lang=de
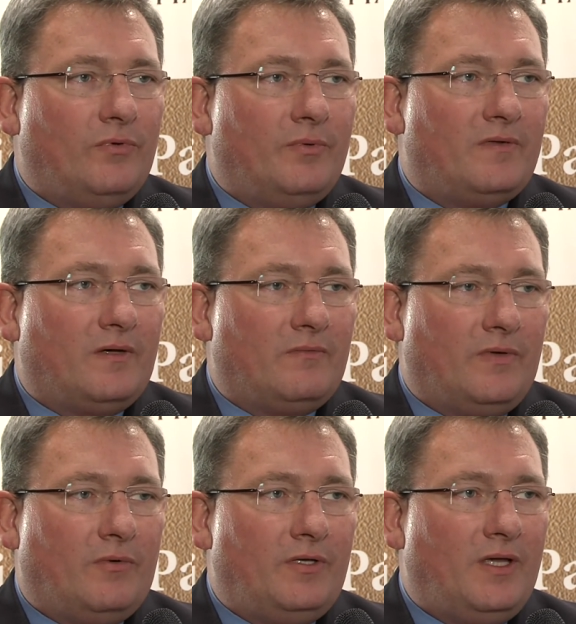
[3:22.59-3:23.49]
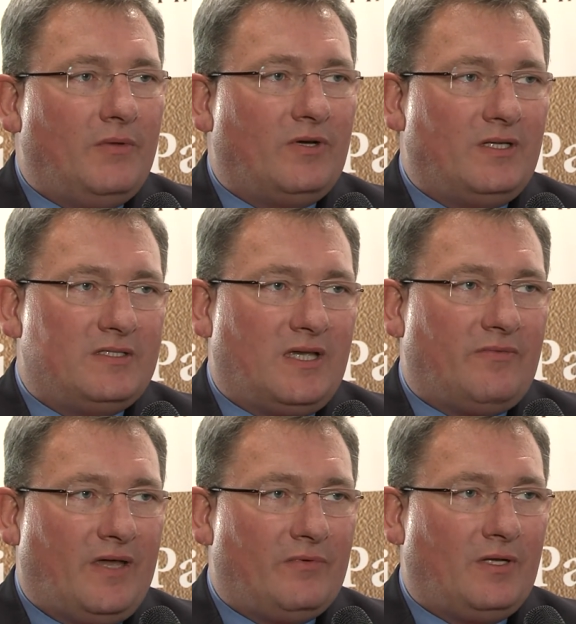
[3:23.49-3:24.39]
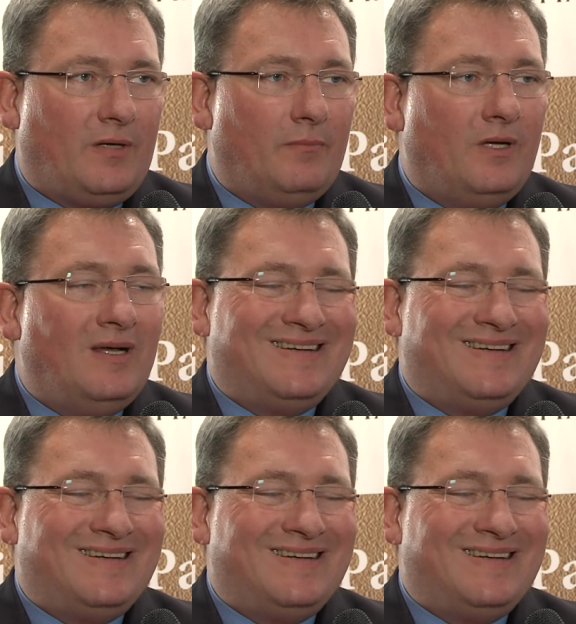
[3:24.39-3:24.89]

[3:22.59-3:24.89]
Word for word: wo wir sagen, wir wollen hier einfach einen Safe Haven haben,